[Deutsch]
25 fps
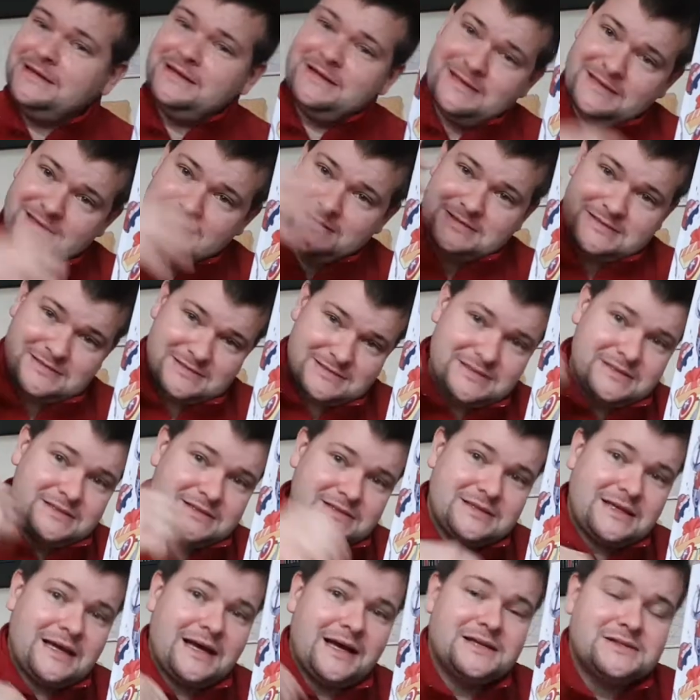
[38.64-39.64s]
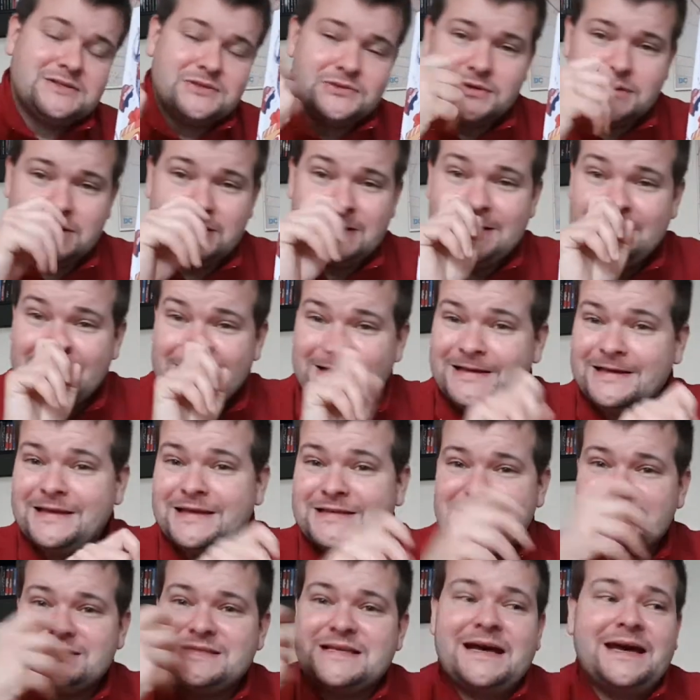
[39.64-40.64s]
Äh, ne? Also, äh,
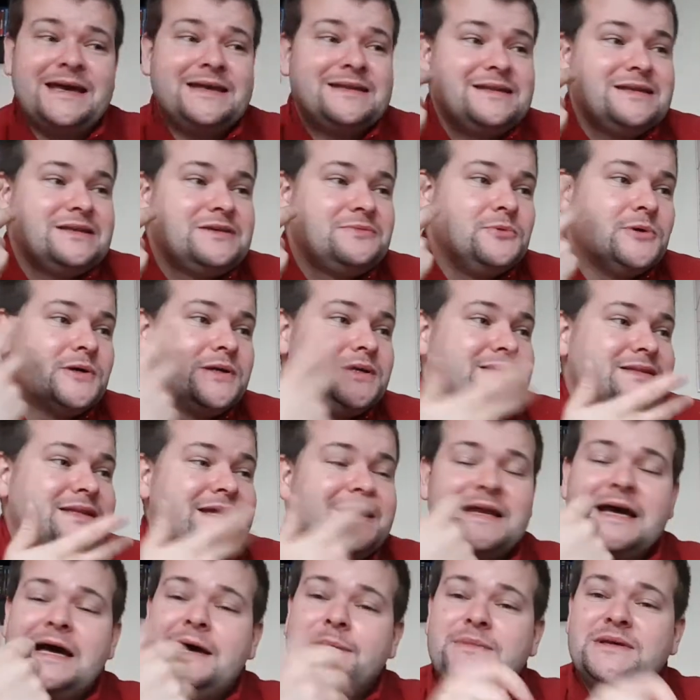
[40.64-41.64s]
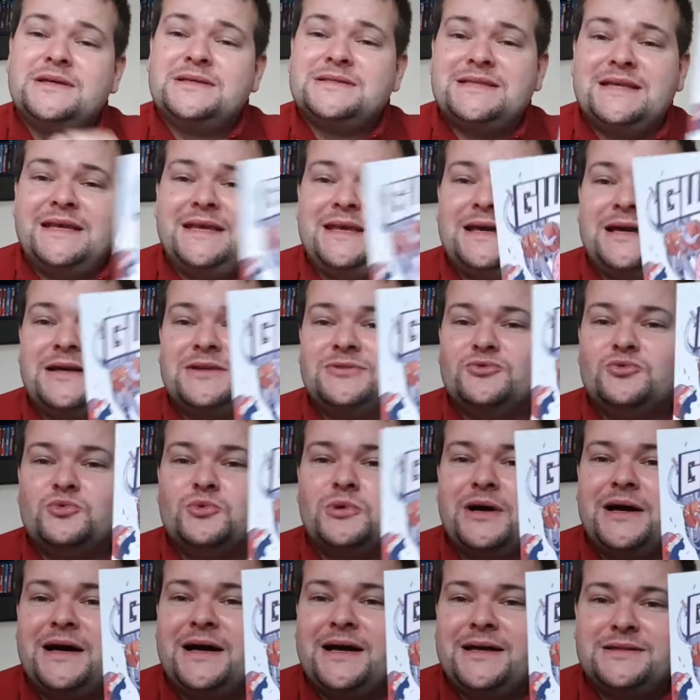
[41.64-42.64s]
es ist eigentlich wirklich, der Name ist eher
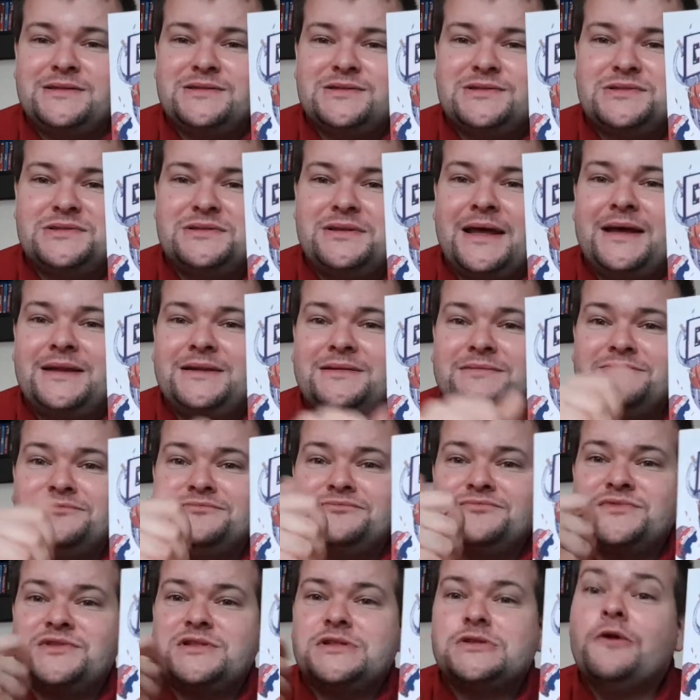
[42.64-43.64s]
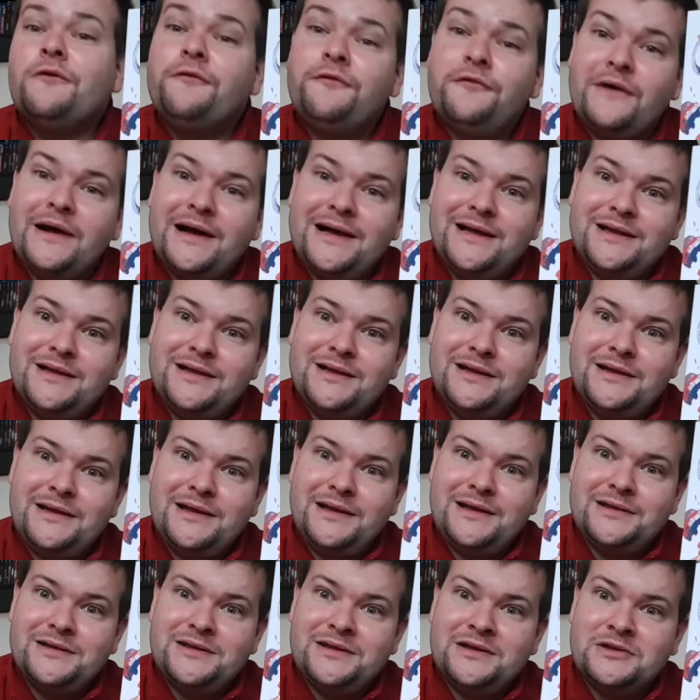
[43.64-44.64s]
nur ein ein Zufall,
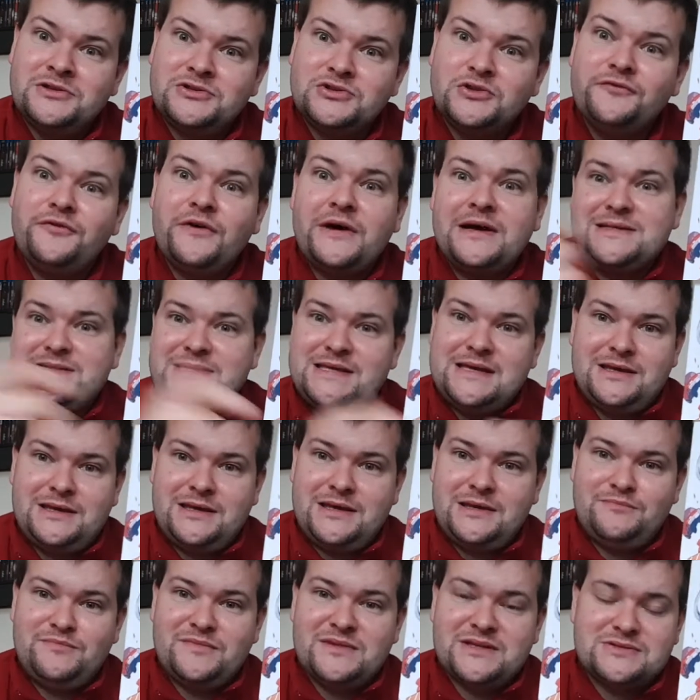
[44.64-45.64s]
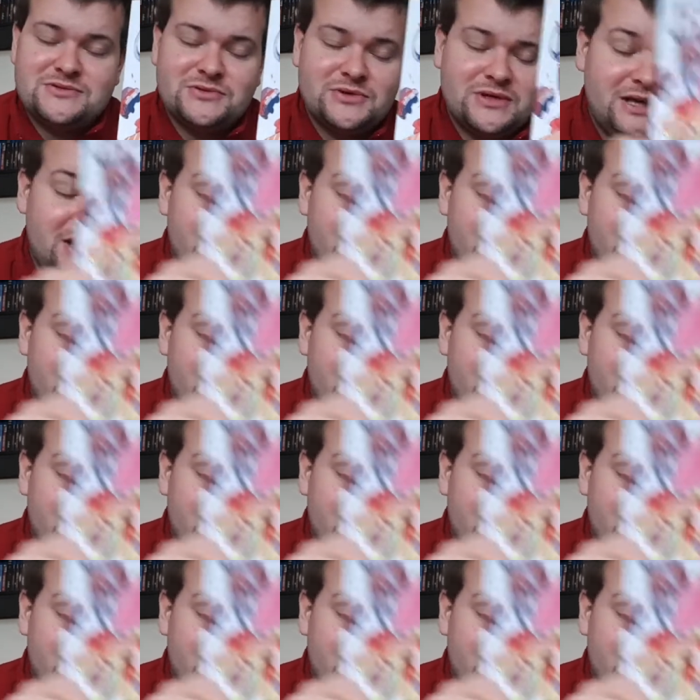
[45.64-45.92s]
äh, Zufallsergebnis,